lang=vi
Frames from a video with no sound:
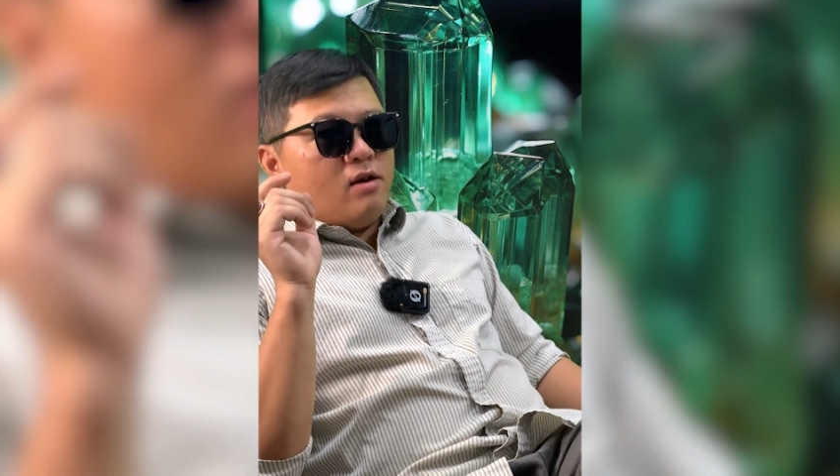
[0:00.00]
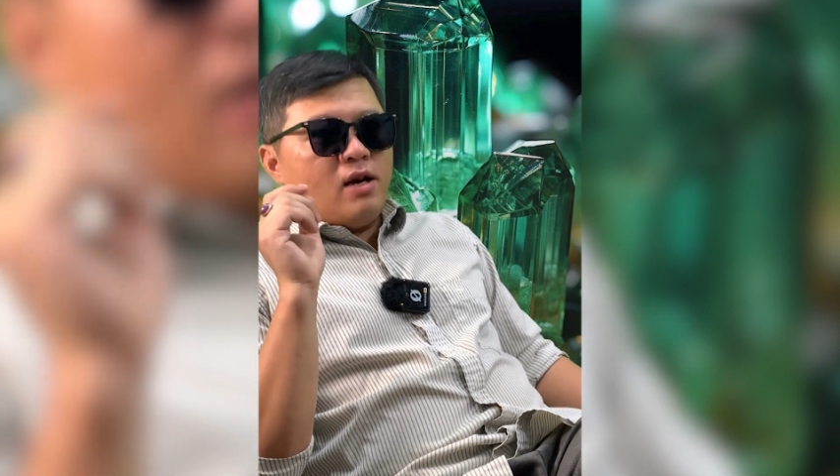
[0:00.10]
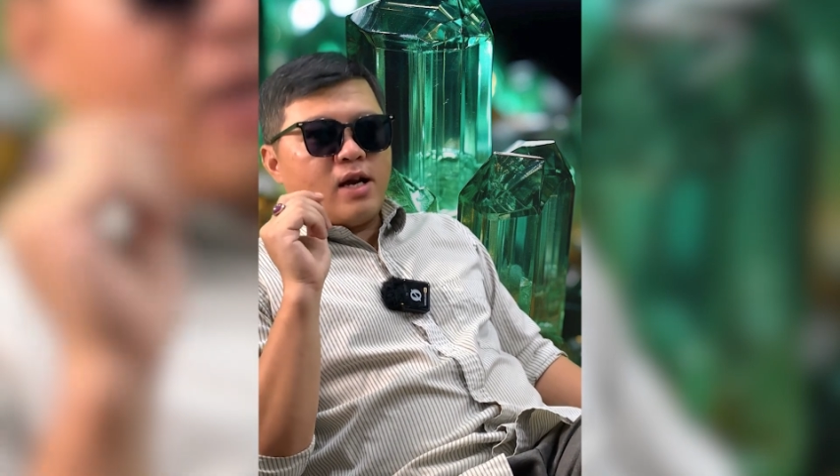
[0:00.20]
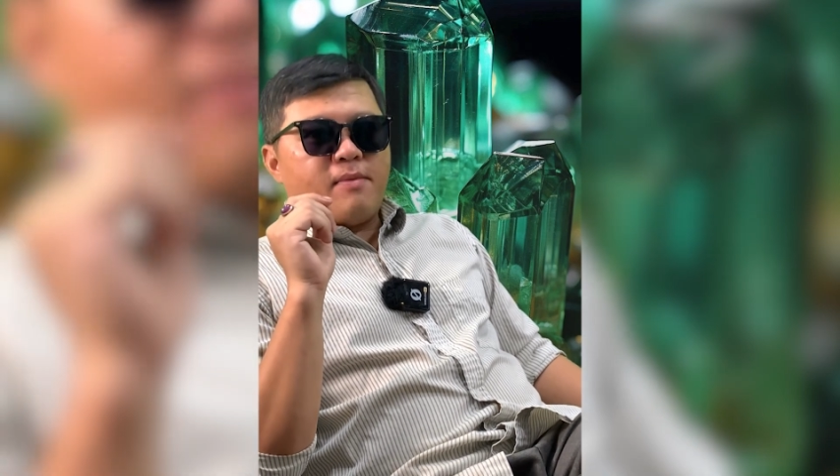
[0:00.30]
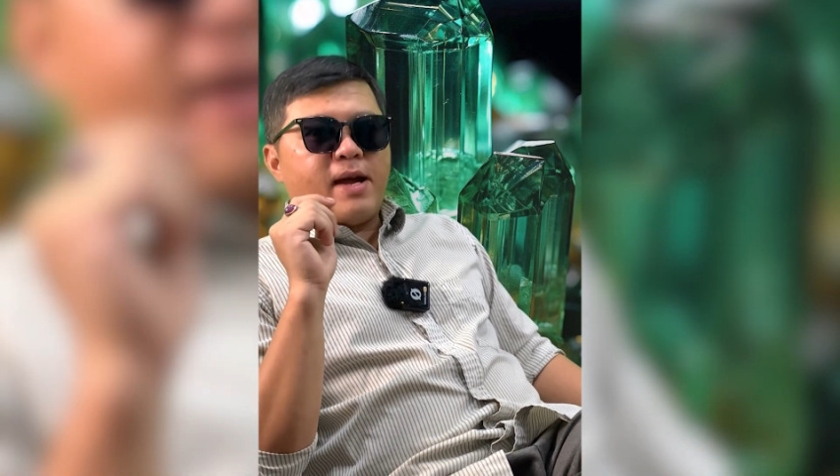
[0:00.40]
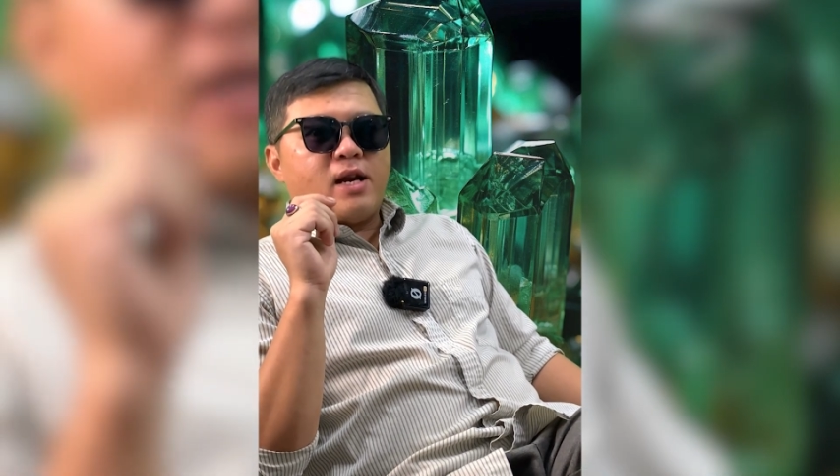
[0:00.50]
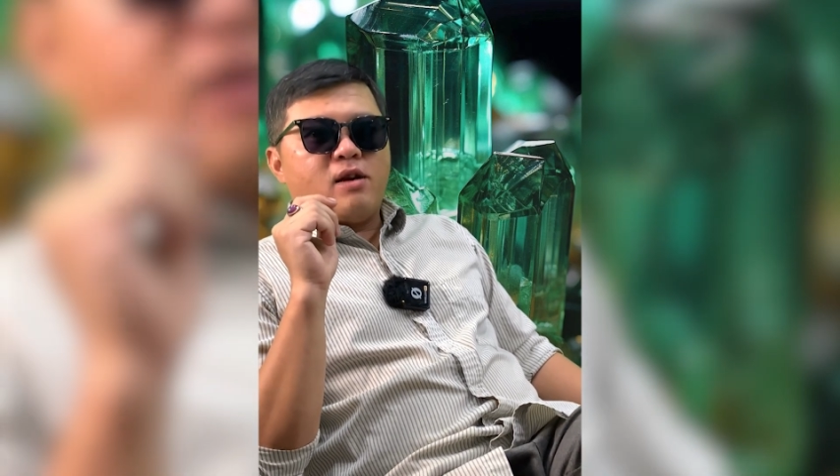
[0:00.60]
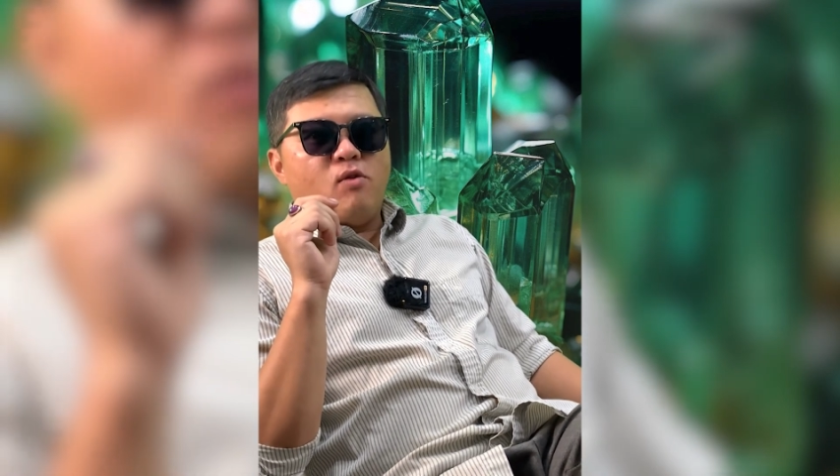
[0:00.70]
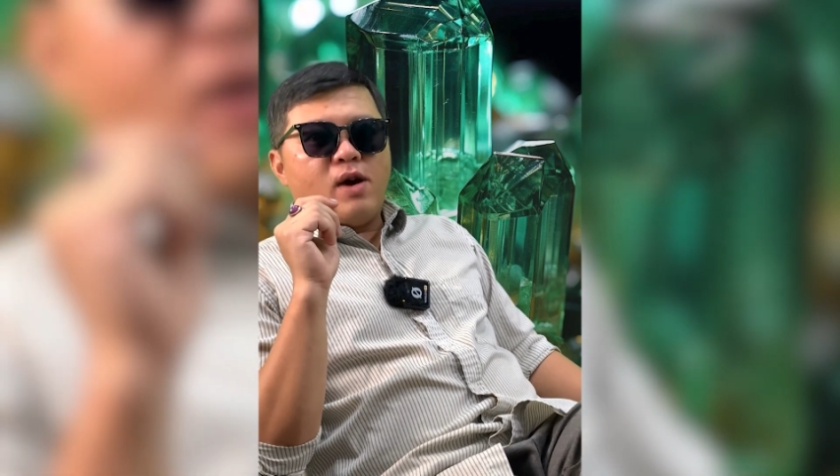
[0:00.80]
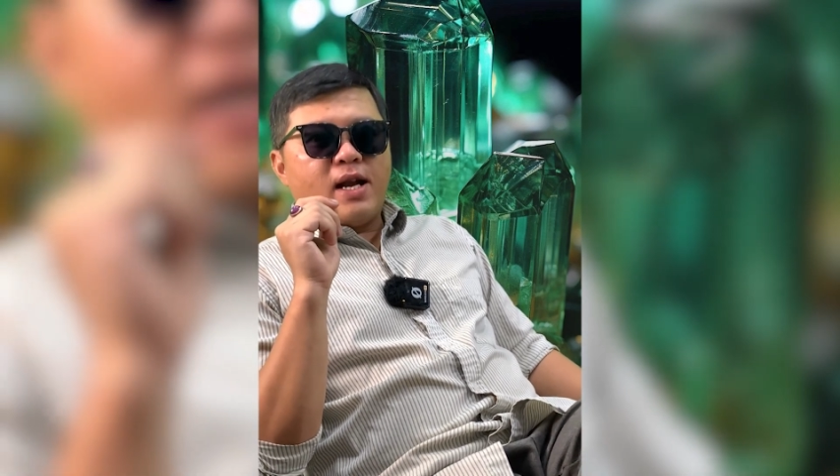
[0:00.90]
thôi là các bạn đã
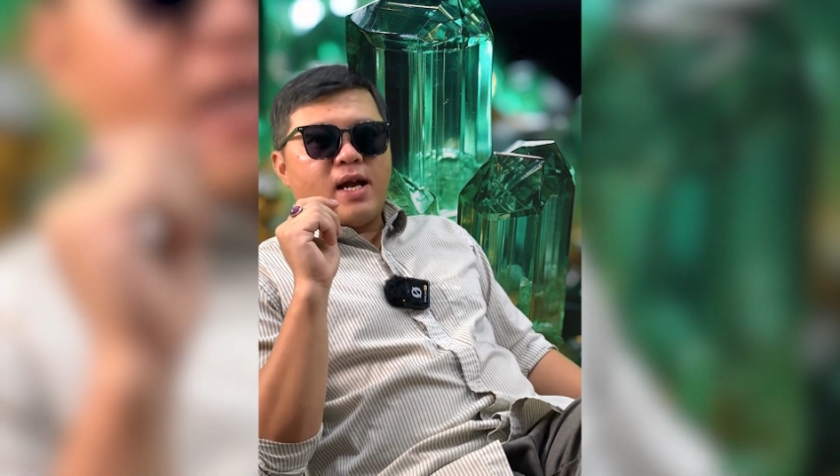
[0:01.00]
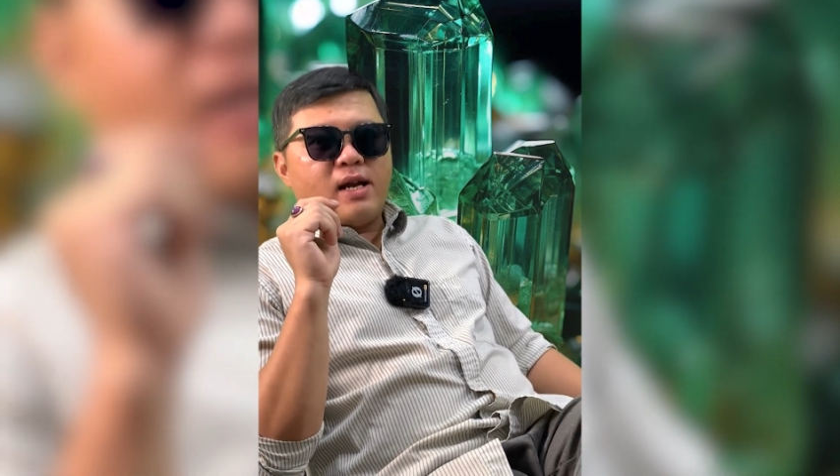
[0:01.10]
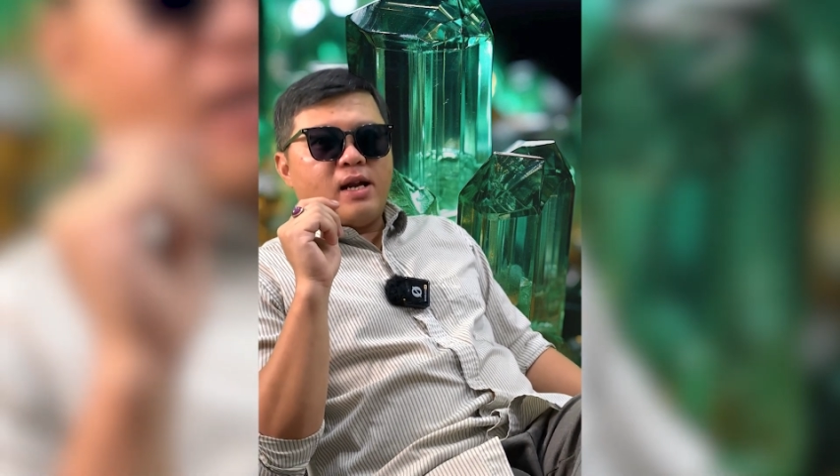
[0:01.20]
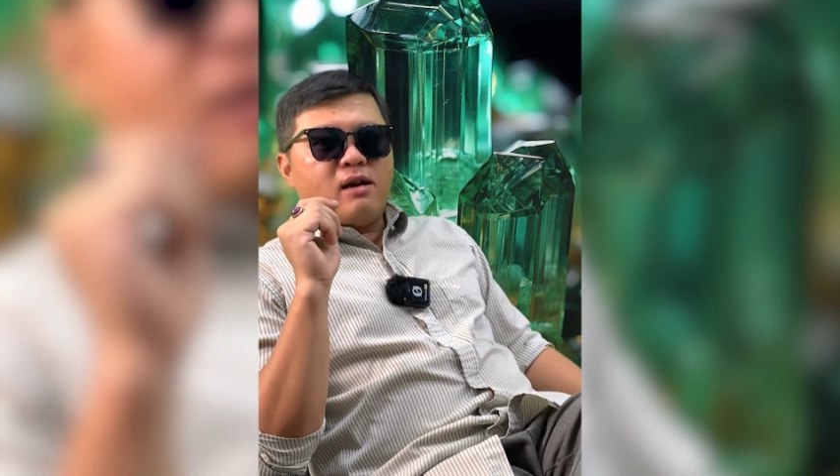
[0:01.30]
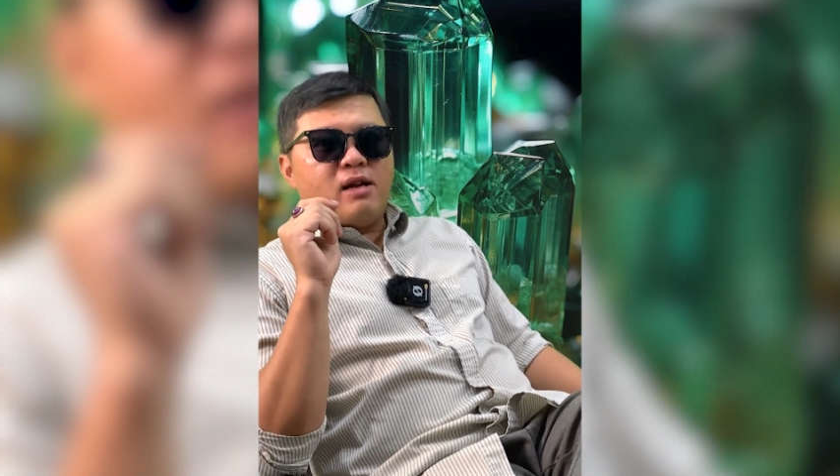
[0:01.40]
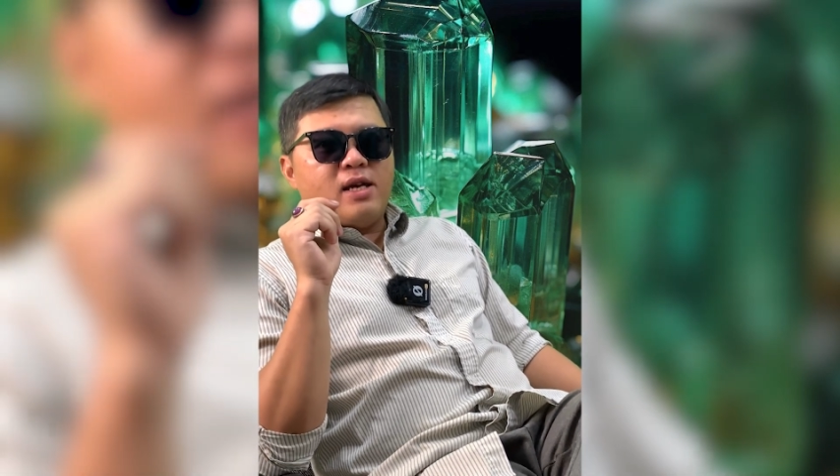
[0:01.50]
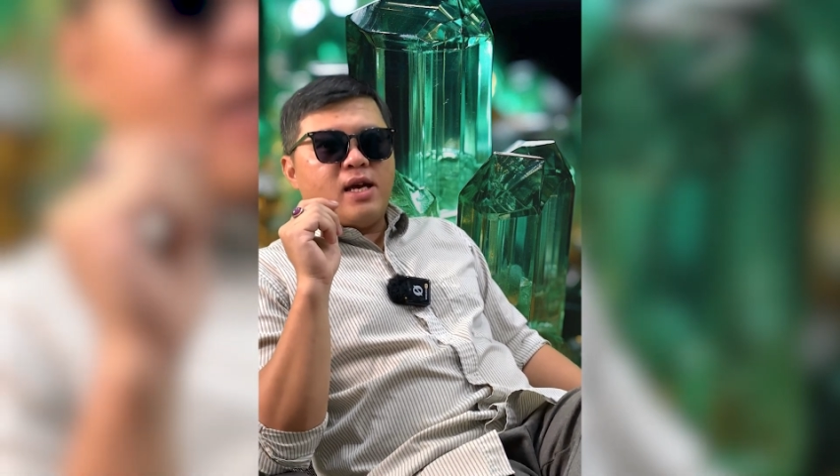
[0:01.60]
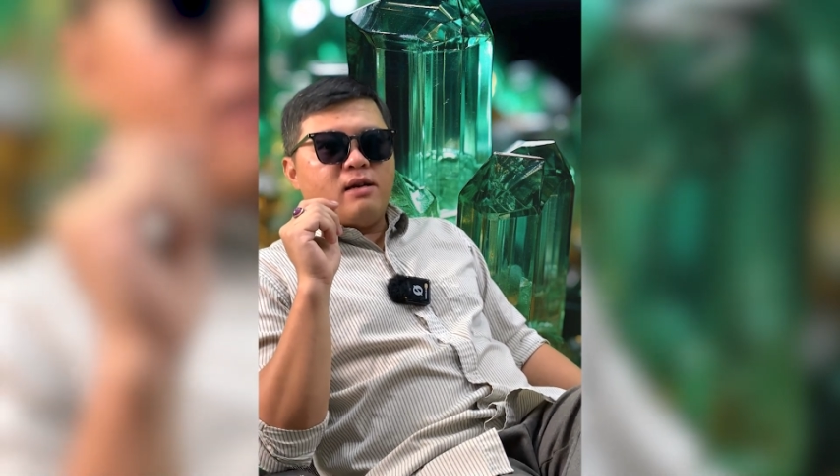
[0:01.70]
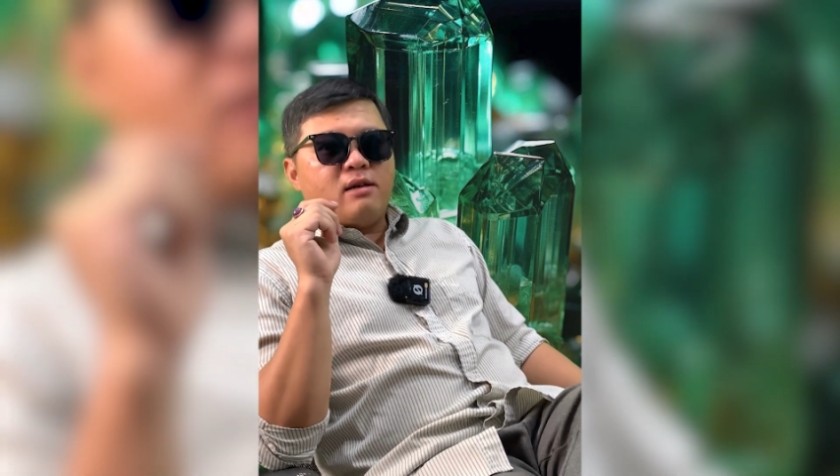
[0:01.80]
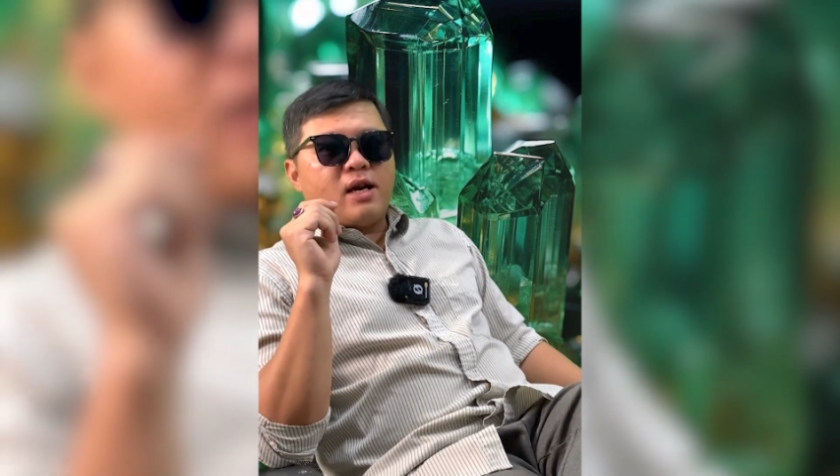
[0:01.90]
đủ khả năng để có thể
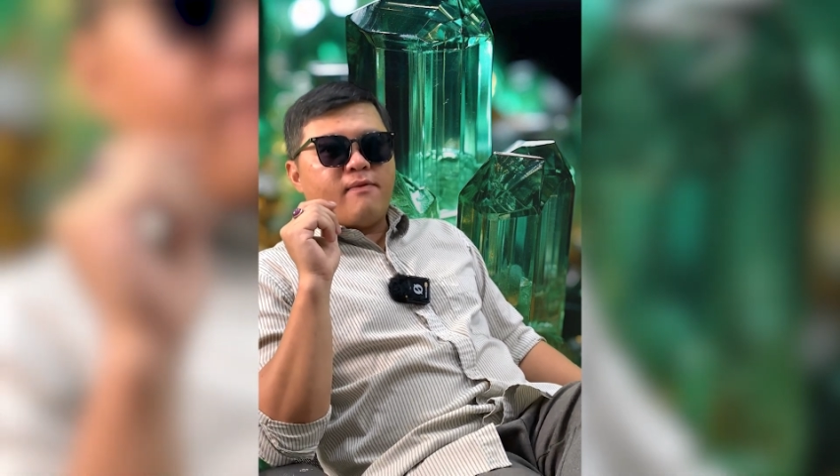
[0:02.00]
giành được